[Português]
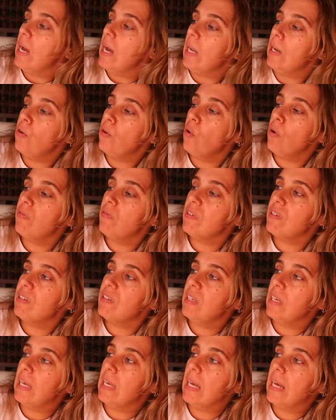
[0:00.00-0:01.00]
A Noiva
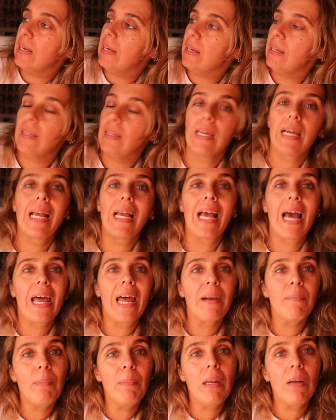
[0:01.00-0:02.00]
Cigana da
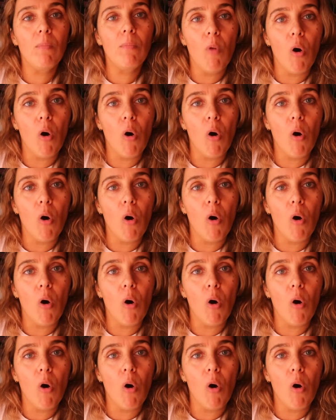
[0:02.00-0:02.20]
Carmen